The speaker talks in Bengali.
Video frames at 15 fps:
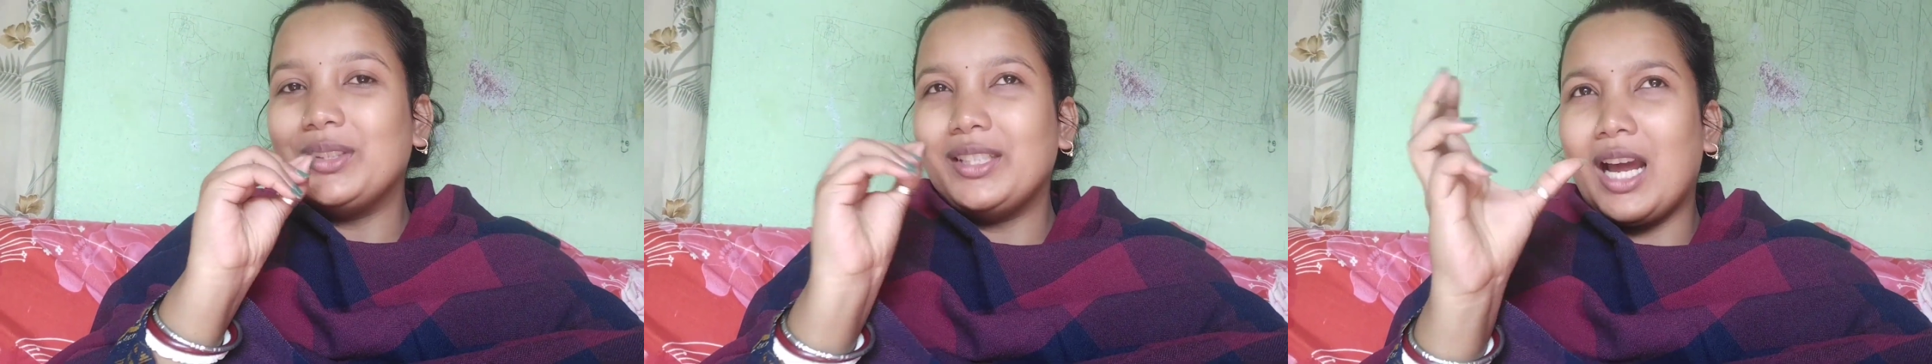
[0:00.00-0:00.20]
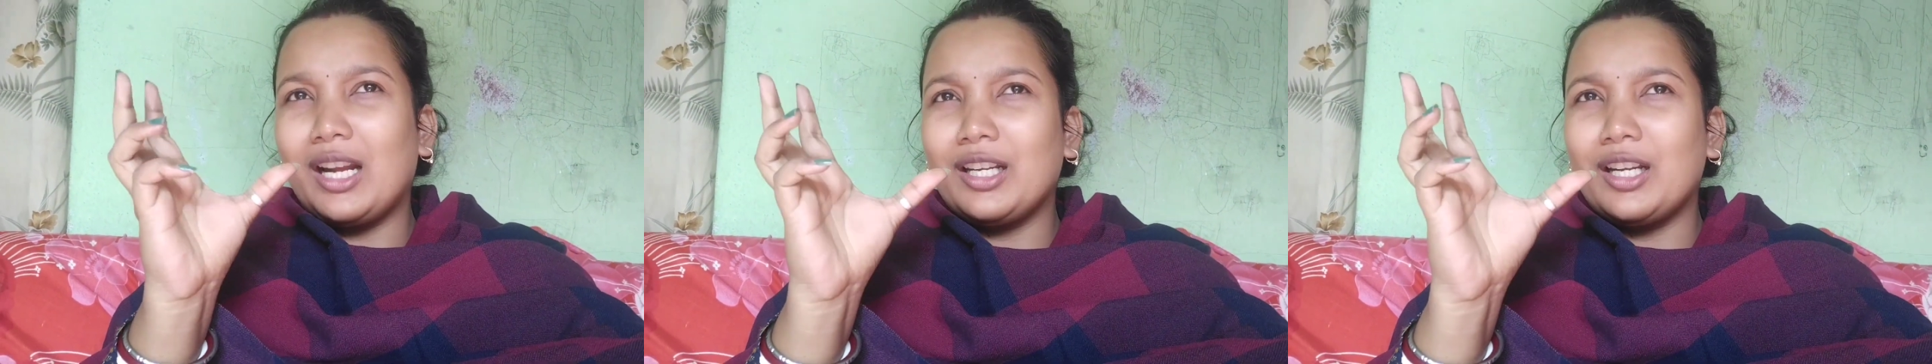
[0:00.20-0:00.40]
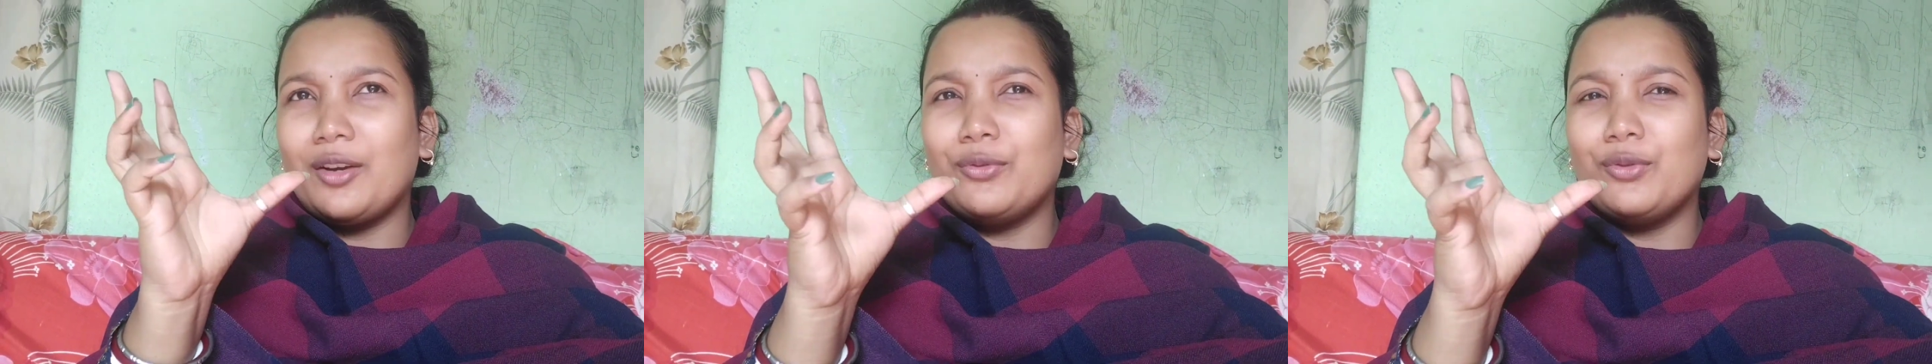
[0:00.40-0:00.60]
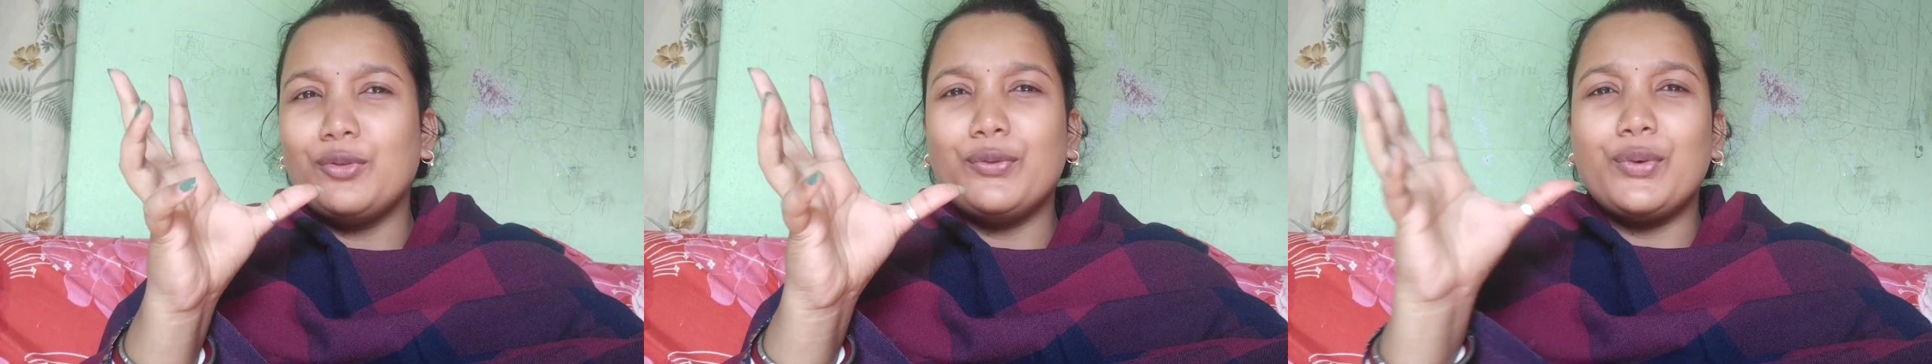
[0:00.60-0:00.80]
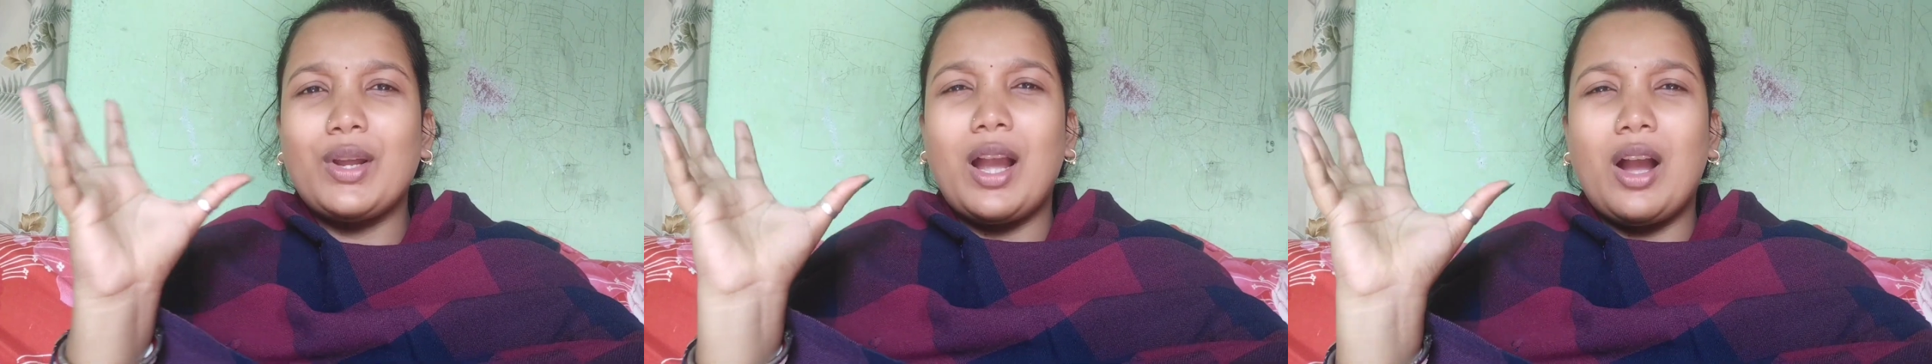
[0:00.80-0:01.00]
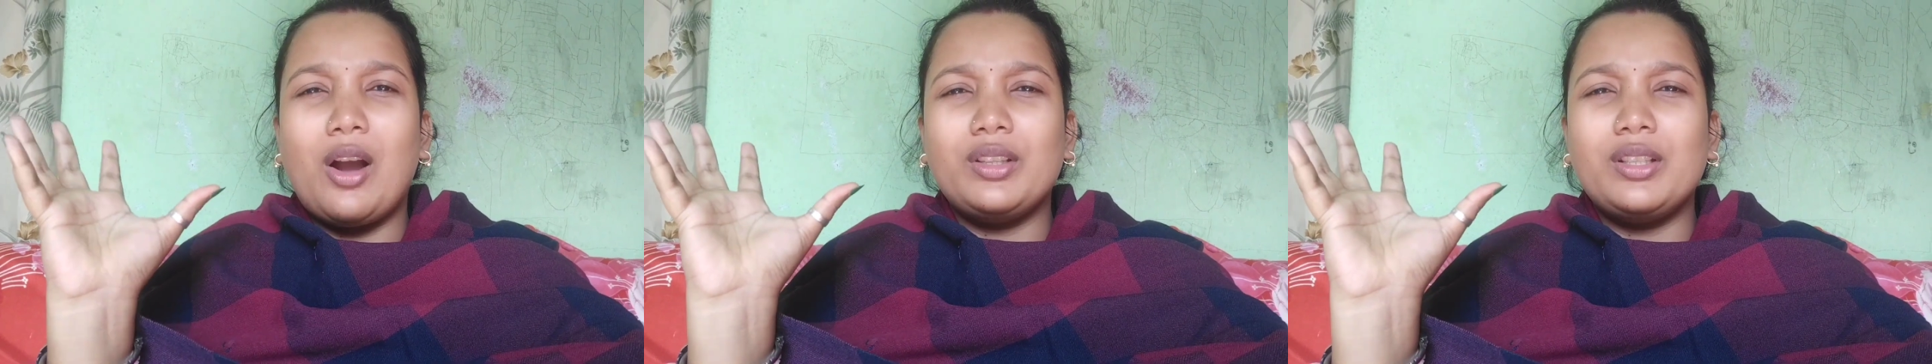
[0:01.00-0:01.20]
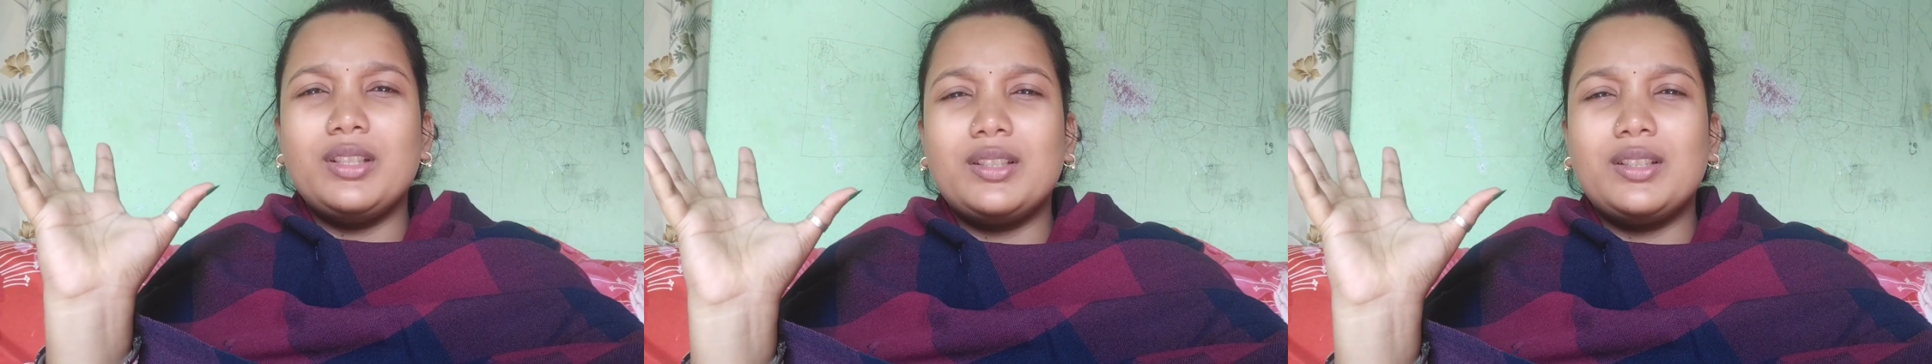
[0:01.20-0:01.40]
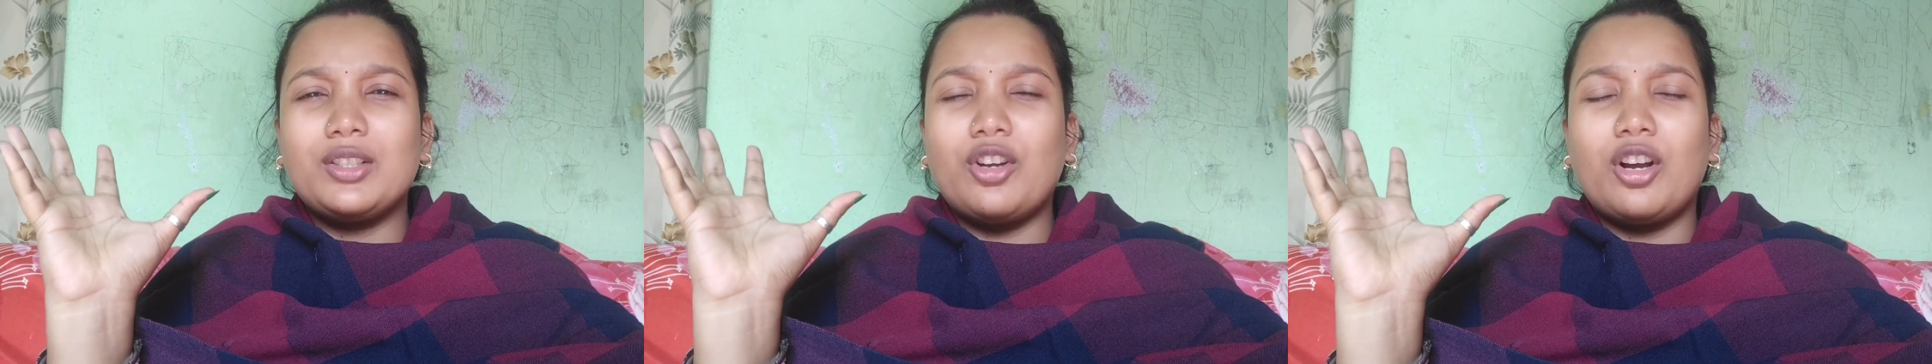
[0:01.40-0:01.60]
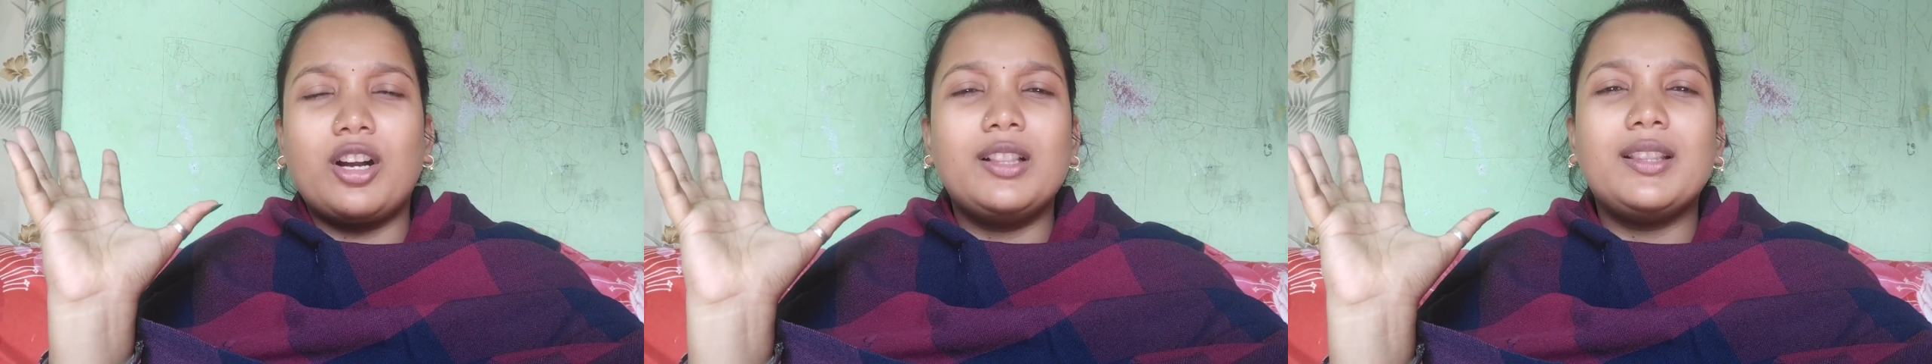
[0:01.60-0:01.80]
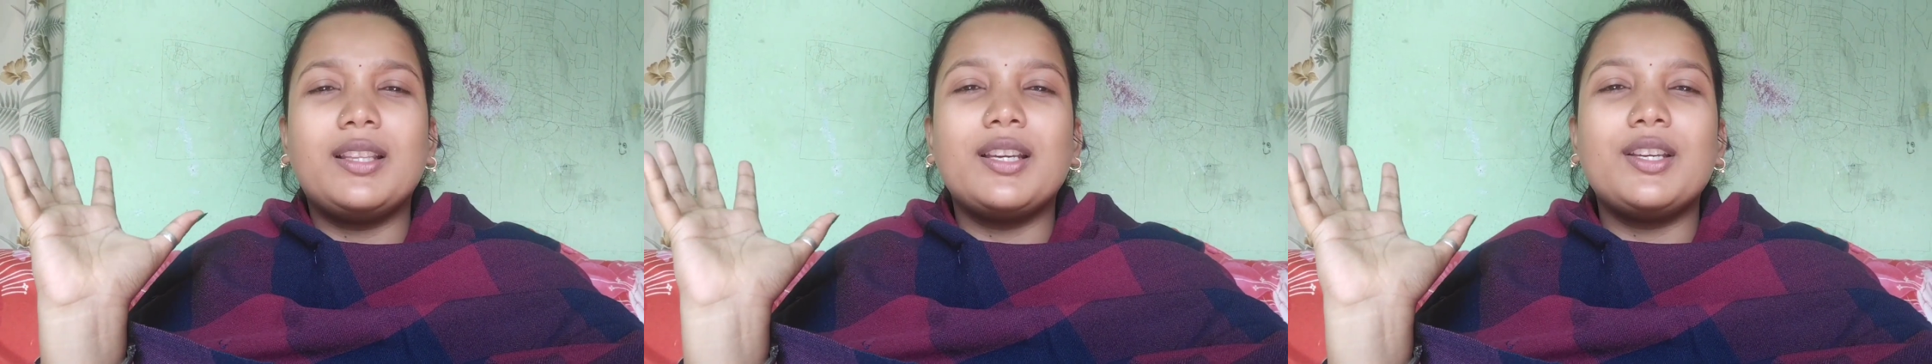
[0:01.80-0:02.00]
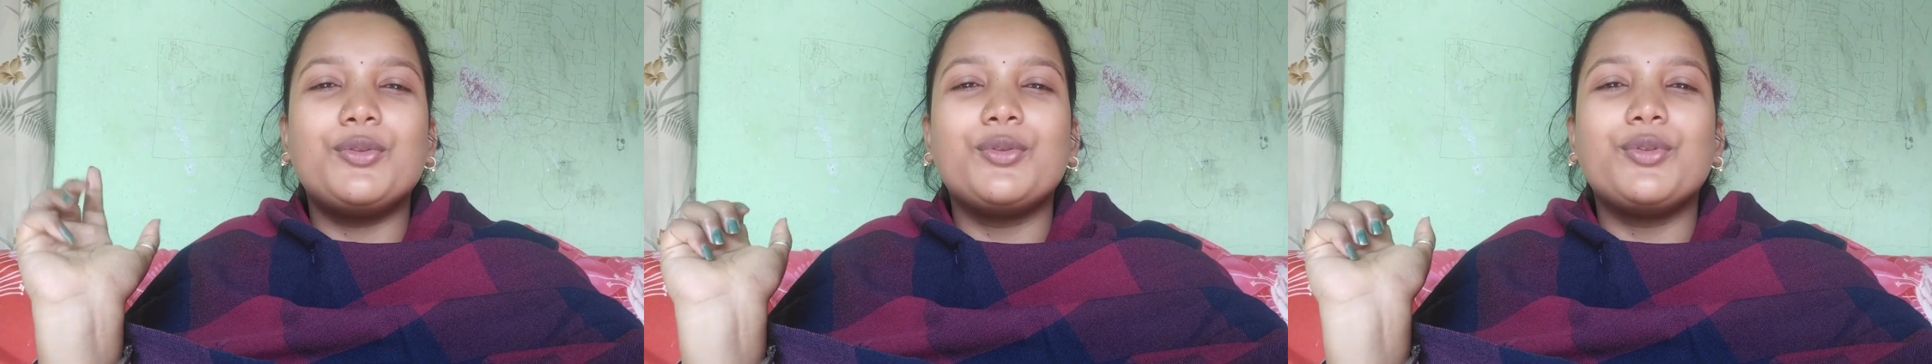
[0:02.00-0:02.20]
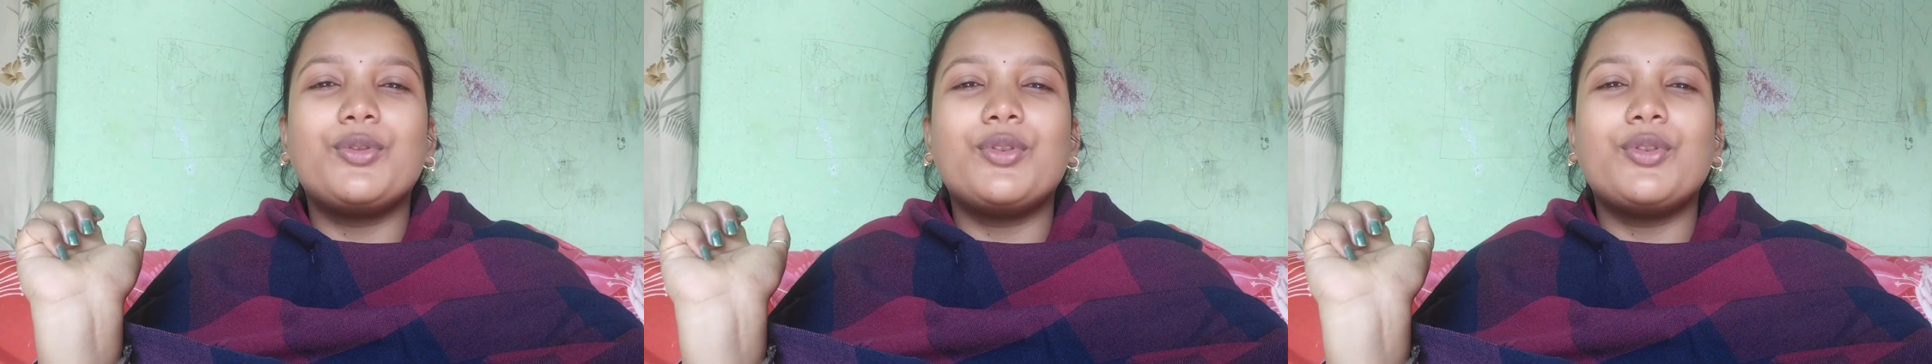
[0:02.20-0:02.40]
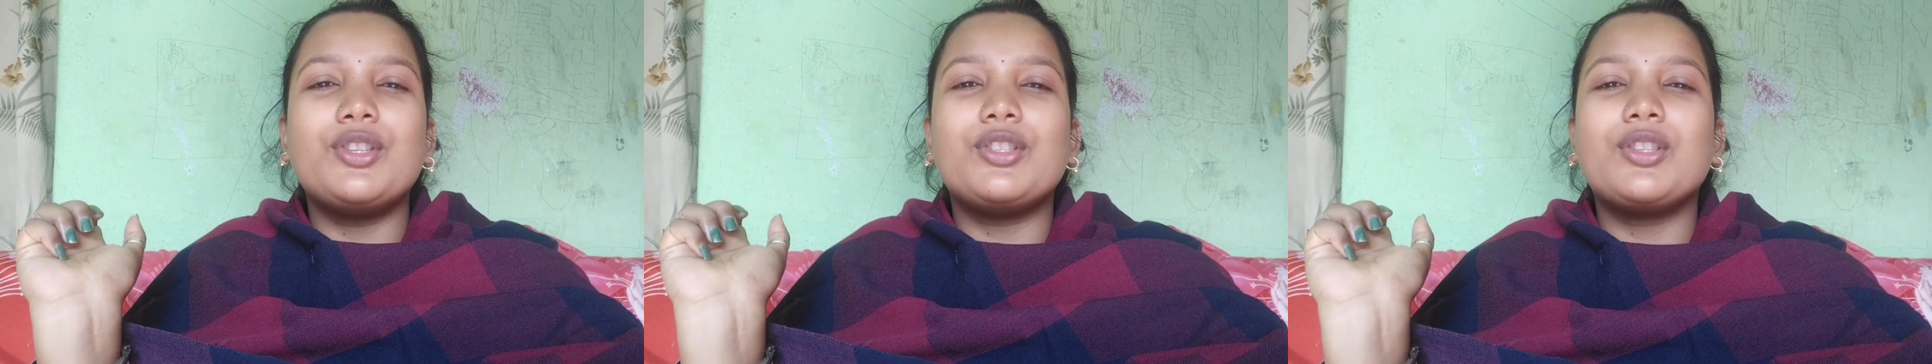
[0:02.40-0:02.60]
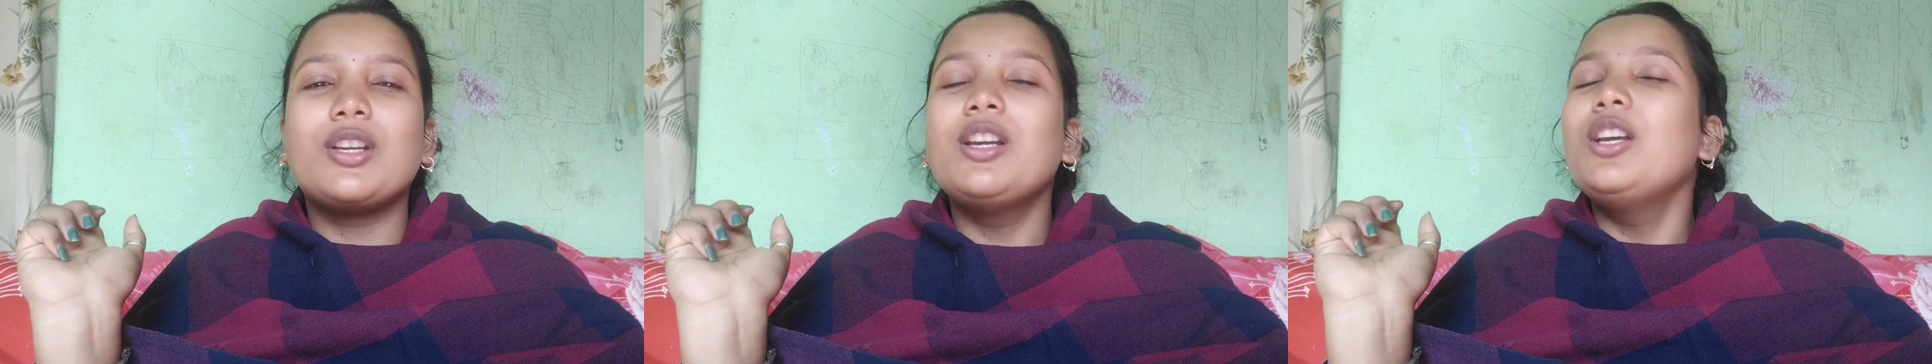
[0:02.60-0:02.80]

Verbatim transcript: ঠান্ডা ফুরফুরে হাওয়া দিচ্ছে সকাল থেকে শুরু করে দিয়েছে